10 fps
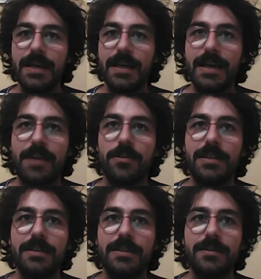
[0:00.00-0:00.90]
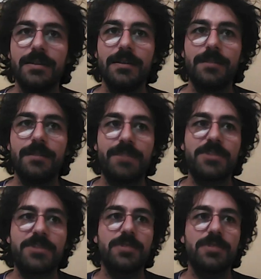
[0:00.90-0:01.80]
ecco, l- il
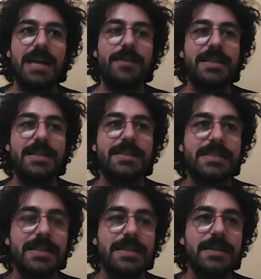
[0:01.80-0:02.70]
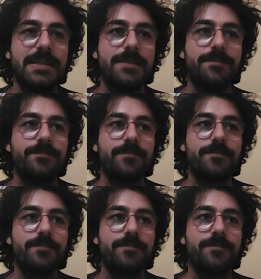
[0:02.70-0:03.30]
personaggio di Davide si